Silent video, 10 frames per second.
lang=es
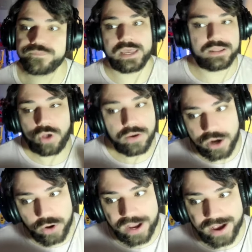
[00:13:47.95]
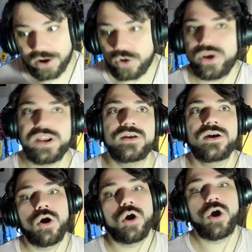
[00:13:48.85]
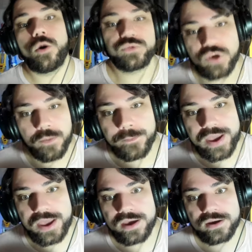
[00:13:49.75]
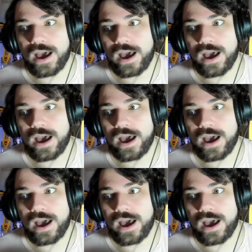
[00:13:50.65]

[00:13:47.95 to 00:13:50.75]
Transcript: que todavía no es Halloween, o opción B,